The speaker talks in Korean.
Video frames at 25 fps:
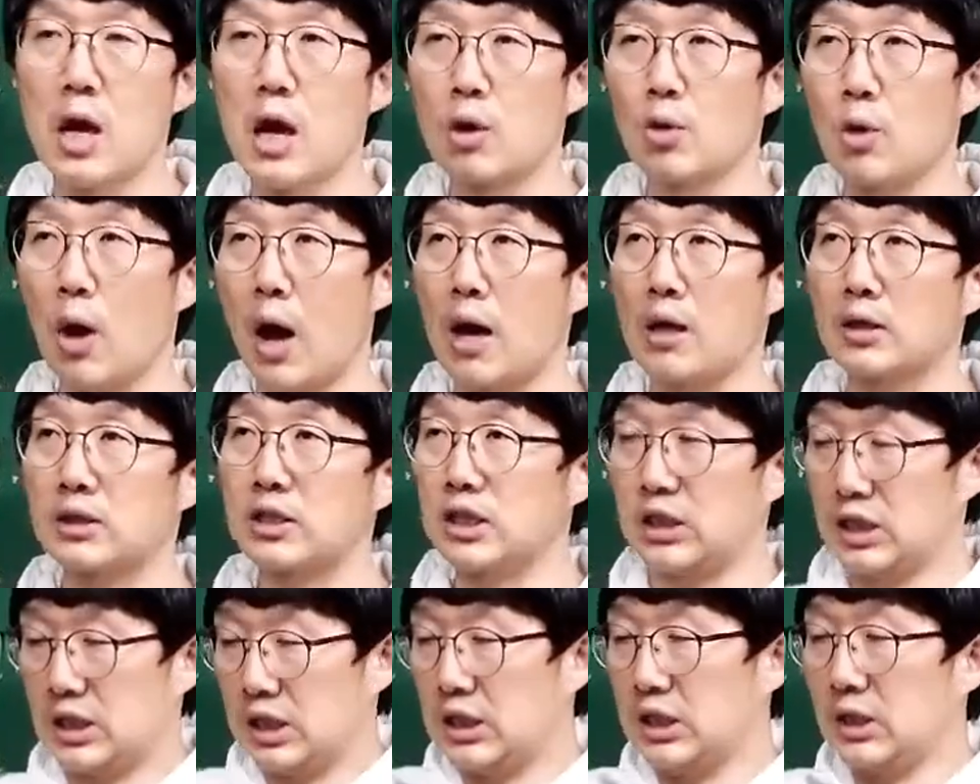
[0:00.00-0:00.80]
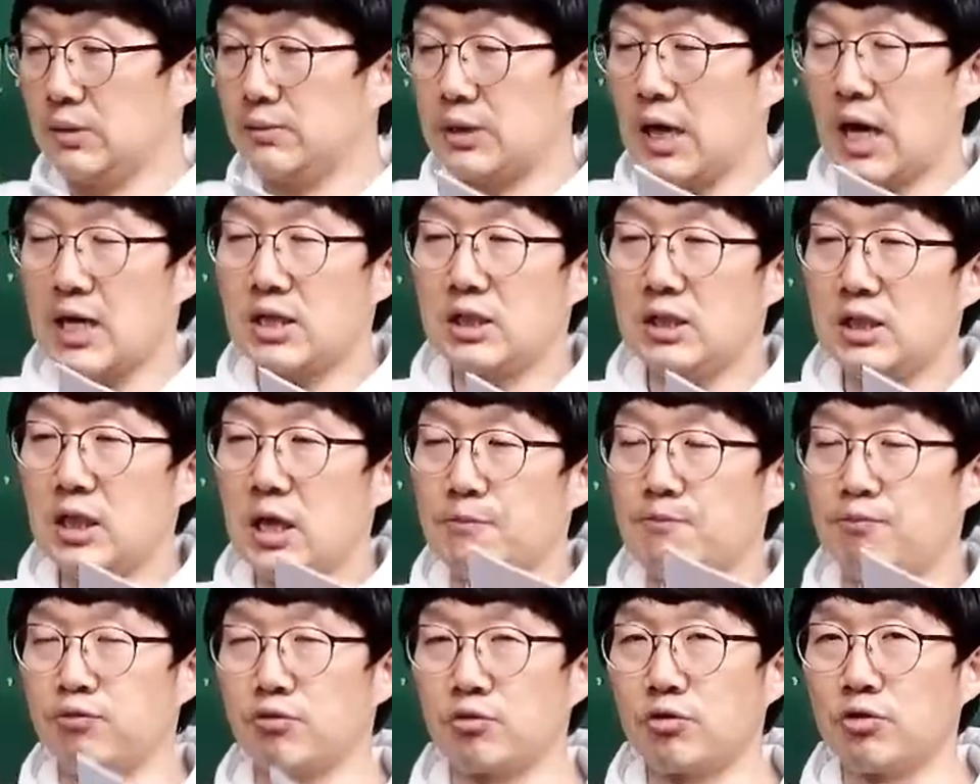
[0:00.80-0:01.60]
과, 지금
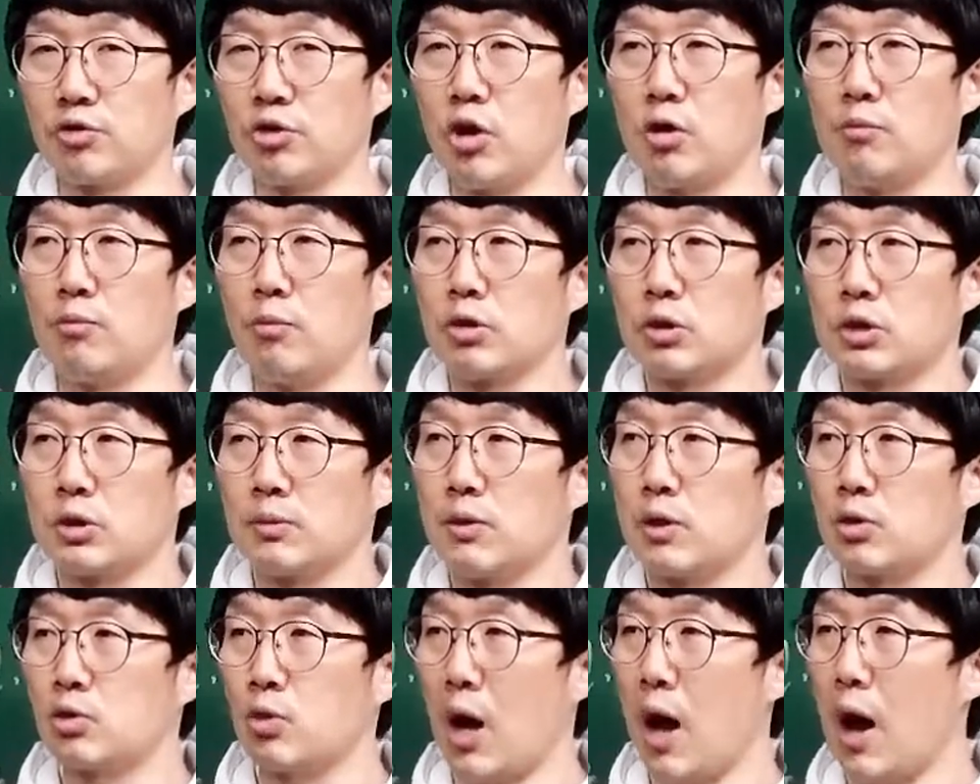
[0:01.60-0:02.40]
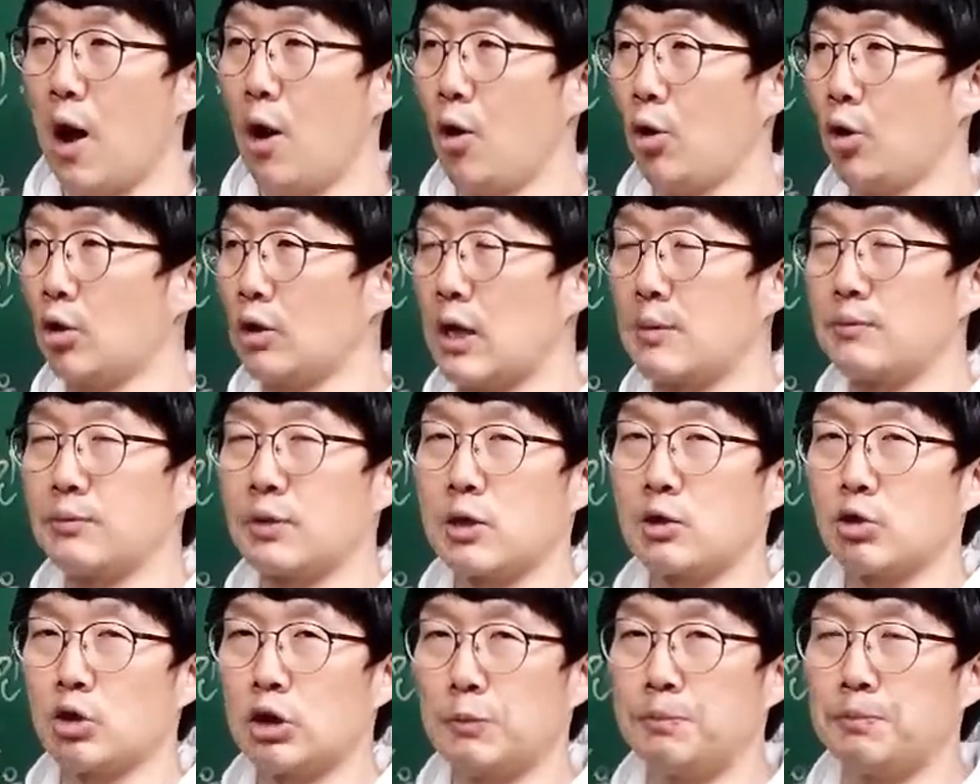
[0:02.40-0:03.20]
자신의 부끄러운 모습을 과거로
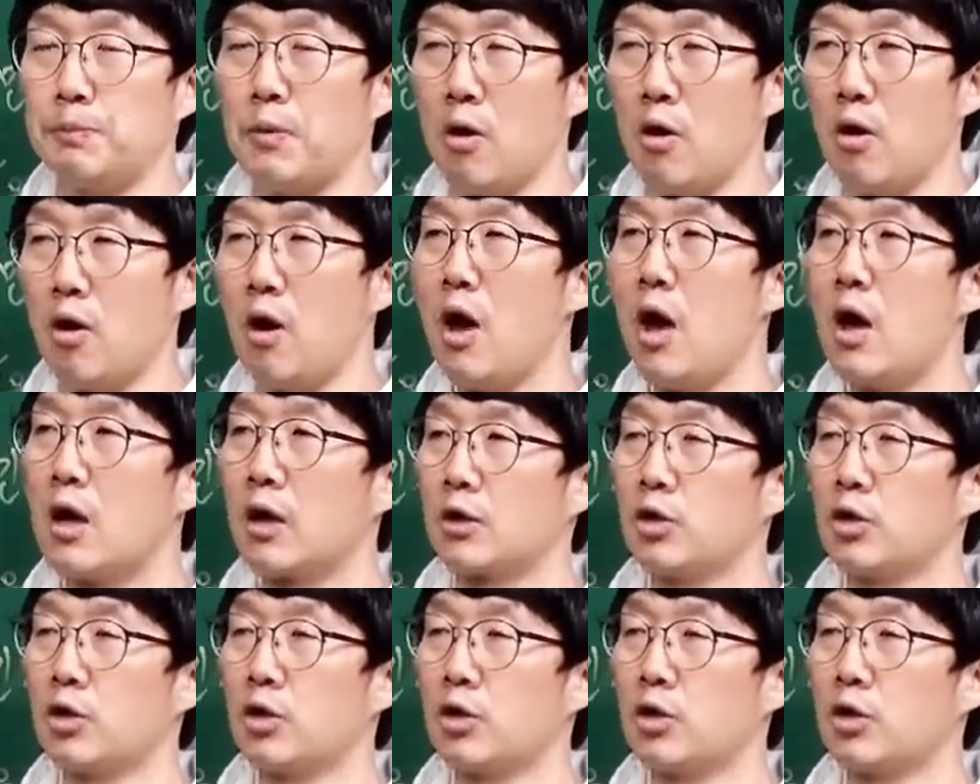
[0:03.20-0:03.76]
남기고 싶어.